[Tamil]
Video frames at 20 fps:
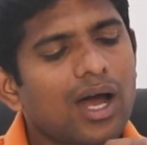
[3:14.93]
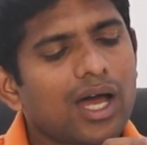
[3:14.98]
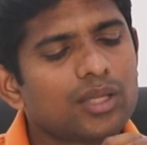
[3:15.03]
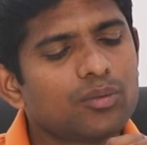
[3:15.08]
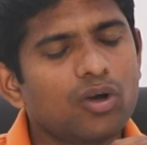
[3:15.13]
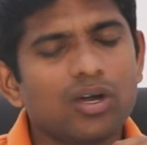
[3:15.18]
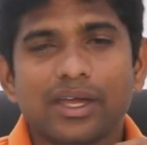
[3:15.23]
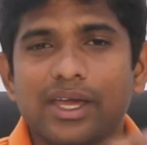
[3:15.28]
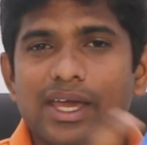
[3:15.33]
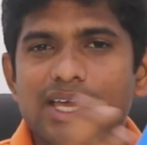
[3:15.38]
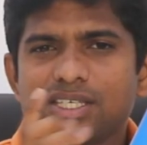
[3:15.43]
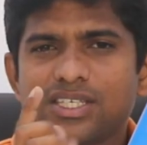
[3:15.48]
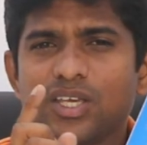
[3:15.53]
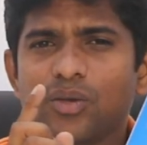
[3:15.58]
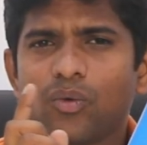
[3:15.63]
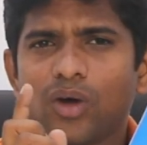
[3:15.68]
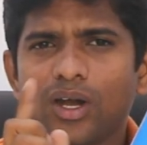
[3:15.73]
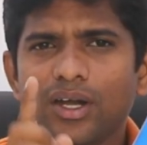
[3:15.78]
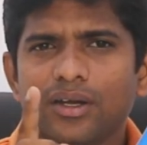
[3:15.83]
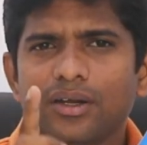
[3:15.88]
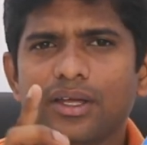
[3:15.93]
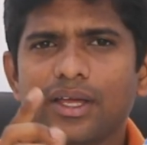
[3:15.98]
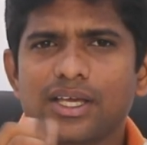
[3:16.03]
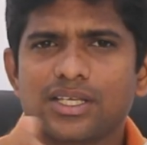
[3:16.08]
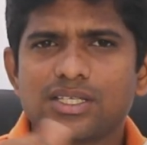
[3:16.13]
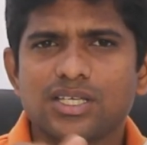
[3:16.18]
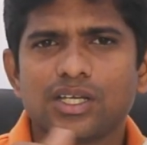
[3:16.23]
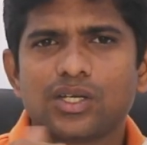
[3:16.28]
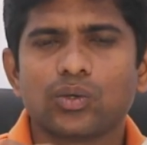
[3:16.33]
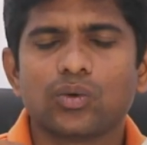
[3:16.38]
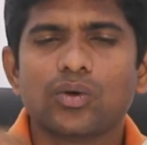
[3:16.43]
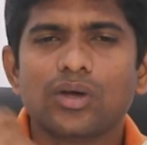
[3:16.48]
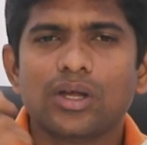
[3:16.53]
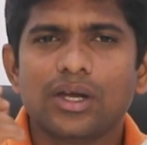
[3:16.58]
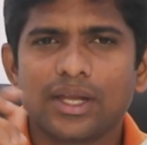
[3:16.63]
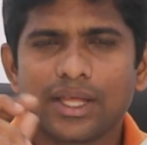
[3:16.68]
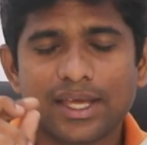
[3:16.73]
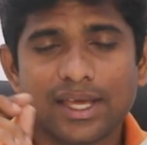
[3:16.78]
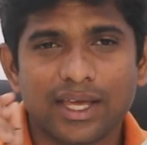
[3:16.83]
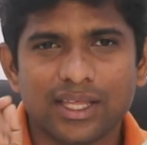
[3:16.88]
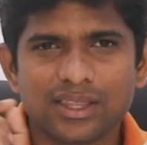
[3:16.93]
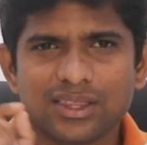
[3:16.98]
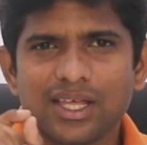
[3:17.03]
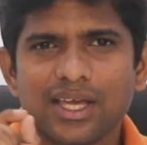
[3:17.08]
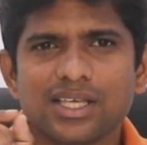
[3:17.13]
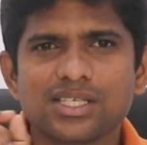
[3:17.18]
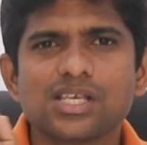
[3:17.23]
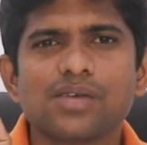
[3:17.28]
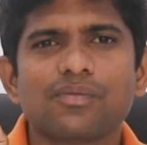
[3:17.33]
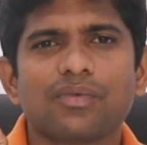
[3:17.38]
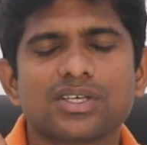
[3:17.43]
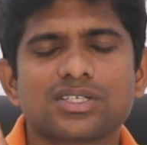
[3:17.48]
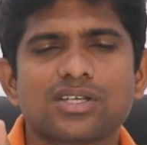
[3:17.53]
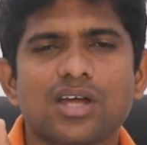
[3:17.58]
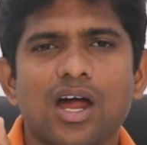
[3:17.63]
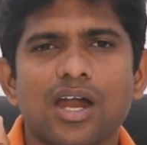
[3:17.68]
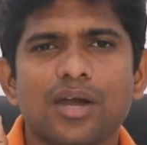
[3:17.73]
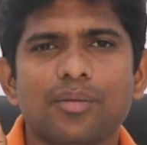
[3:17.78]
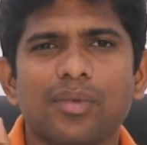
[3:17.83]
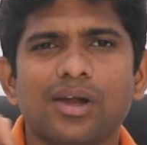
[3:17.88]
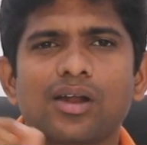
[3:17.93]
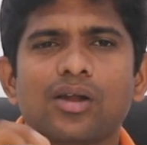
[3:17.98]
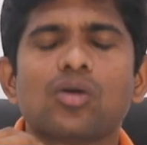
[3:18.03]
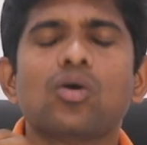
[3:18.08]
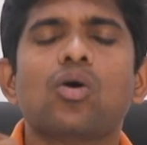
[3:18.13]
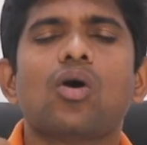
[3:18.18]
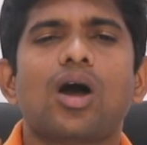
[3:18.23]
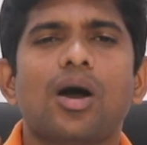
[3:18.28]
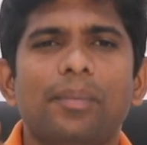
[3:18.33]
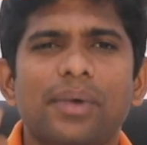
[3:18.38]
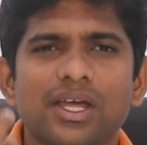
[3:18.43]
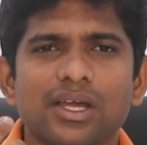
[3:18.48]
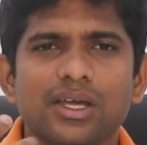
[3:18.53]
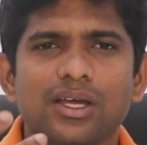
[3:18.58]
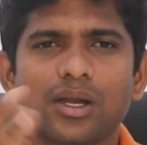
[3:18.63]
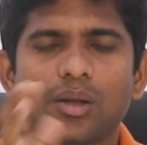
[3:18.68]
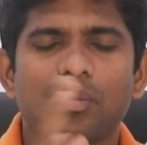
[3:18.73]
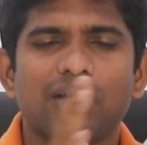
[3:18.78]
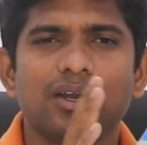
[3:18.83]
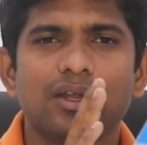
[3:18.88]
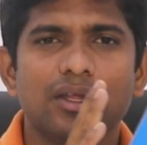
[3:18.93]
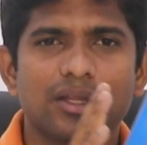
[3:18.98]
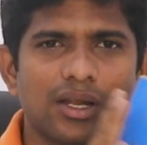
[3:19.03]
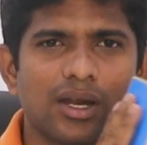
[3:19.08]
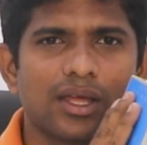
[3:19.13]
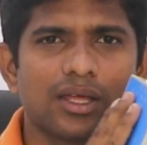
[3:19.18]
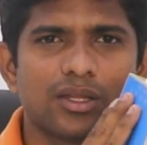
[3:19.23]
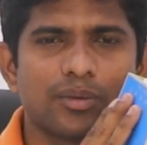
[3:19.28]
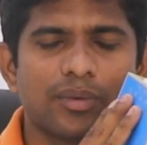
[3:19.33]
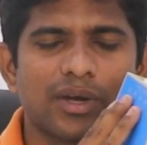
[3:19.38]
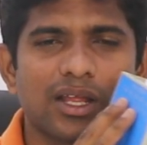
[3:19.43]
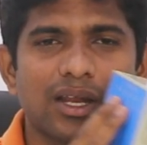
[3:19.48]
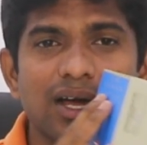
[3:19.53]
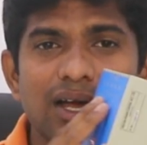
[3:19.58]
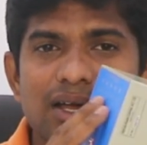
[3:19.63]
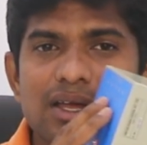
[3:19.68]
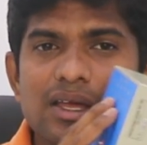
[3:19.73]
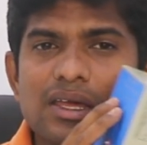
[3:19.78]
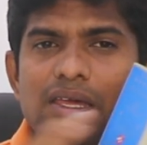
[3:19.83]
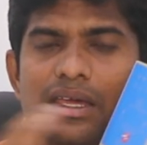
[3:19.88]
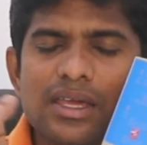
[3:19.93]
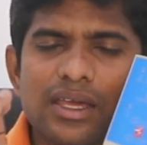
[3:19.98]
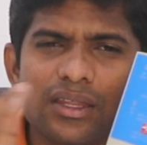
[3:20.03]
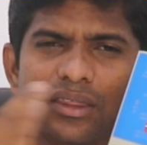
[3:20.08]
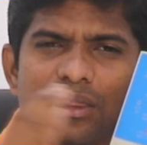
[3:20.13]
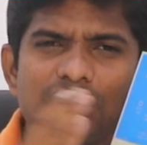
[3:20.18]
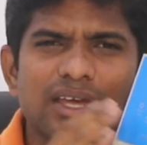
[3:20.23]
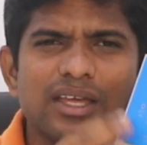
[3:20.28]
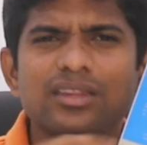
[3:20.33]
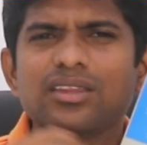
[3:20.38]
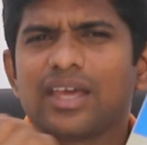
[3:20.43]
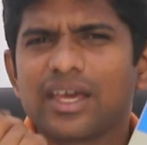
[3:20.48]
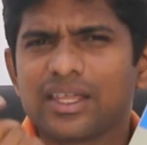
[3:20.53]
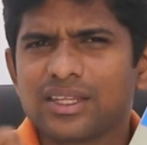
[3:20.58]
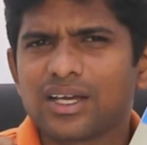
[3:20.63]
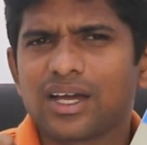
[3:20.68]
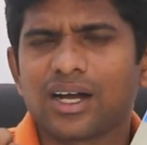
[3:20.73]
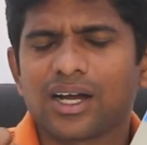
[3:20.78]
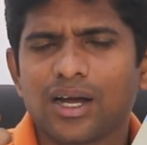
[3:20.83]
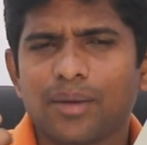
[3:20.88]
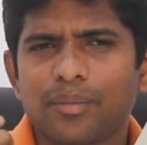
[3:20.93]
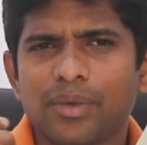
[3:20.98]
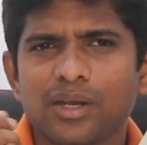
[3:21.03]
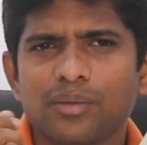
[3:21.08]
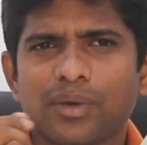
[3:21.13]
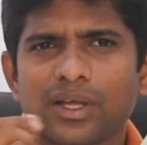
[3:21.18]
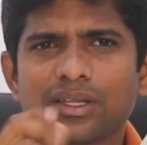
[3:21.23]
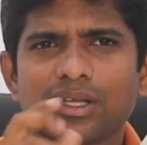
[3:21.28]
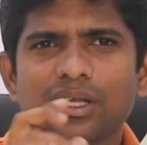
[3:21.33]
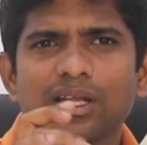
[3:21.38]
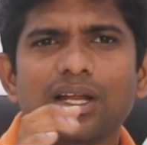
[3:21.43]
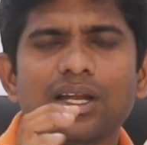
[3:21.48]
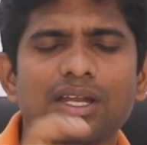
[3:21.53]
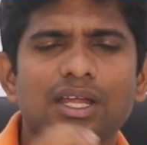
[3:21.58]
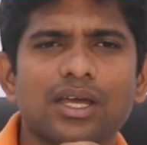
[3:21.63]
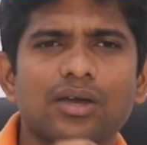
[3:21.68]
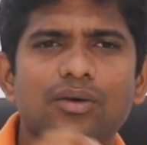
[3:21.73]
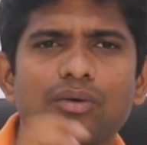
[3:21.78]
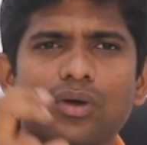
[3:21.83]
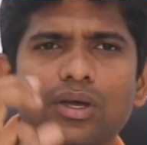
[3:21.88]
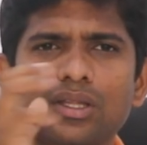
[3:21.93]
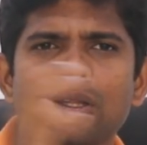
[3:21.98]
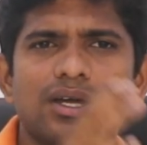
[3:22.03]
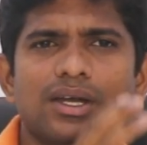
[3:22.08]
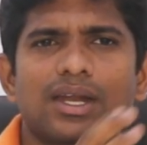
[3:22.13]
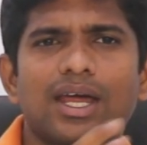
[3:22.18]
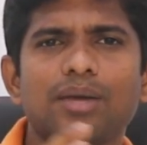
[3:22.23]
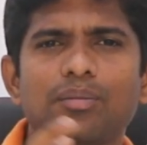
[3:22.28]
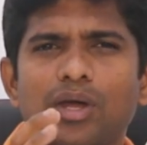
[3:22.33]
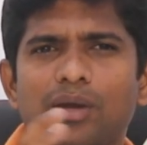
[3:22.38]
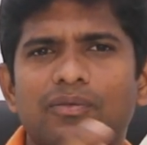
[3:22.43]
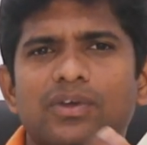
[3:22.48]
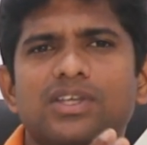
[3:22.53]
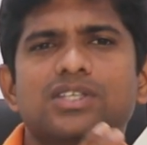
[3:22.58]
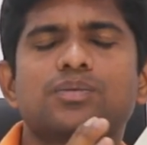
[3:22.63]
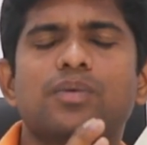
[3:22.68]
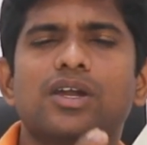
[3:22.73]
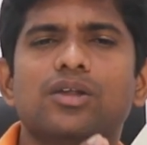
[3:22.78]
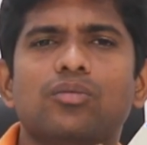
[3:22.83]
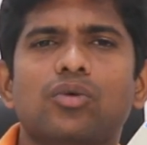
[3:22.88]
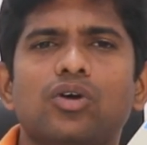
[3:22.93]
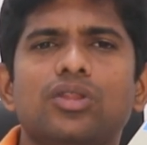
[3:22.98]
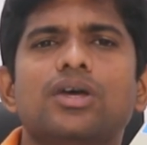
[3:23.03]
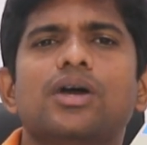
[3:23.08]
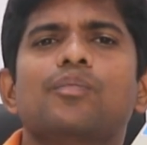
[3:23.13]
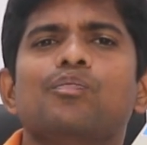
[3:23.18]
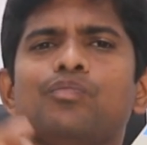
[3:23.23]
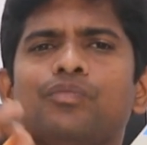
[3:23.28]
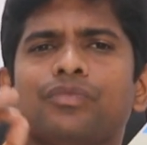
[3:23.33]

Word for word: அது போக ஏசி ஒன் ஏசி டூ நீங்கள் எந்த ஏசி ஃபஸ்ட்டு ஆன் பண்ணணும் அப்படிங்கிற மாதிரி இதில் இது பண்ணிக்கலாம் இந்த இது எதுக்காக அப்படின்னு பார்த்தீங்கன்னா நீங்கள் இந்த டைமர் ஃபிக்ஸ் பண்ணும்போது